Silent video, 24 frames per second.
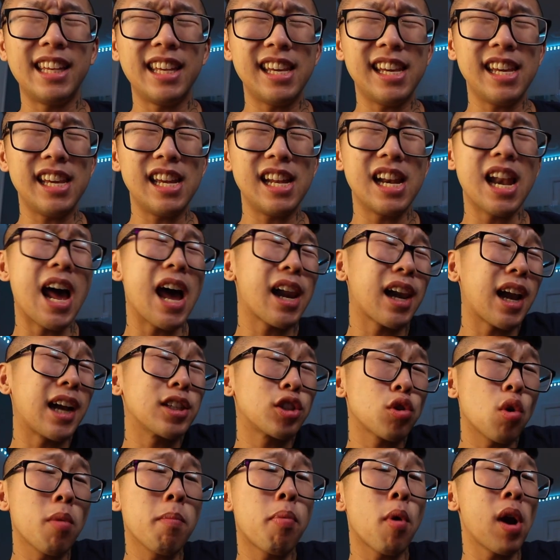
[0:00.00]
Y la
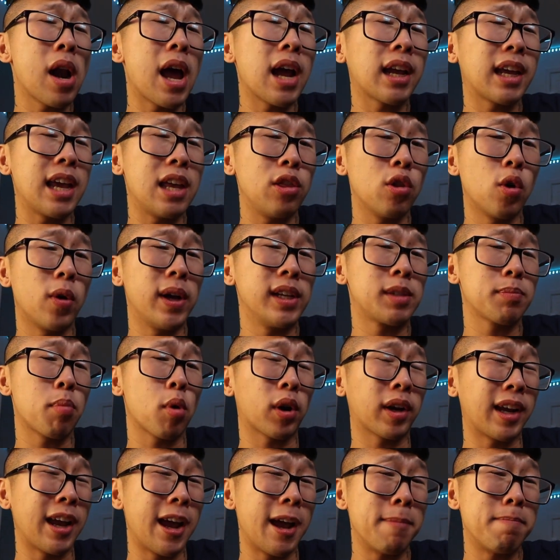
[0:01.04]
razón por la que no es
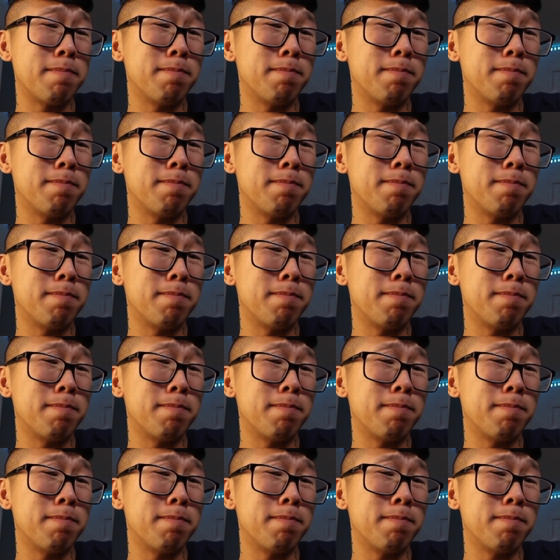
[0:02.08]
porque